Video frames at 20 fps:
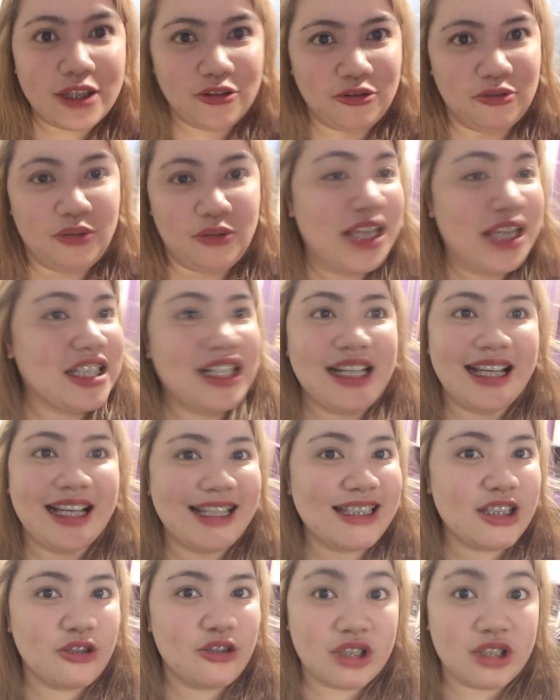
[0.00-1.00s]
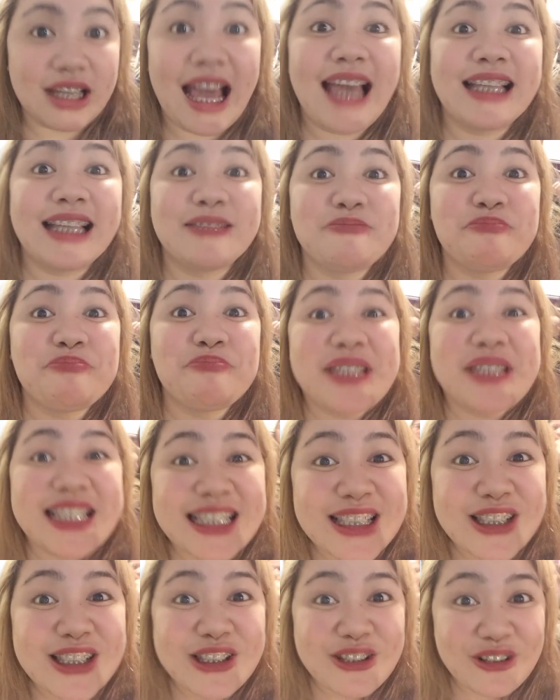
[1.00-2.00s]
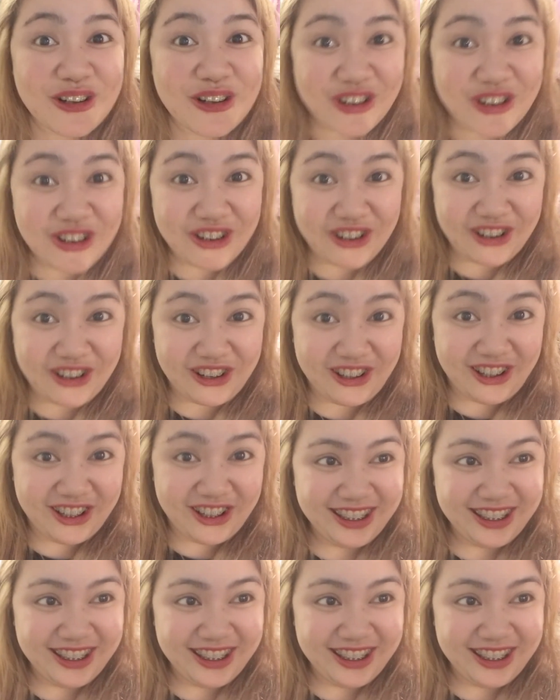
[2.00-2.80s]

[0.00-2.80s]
Wala siyang nagastos kahit piso.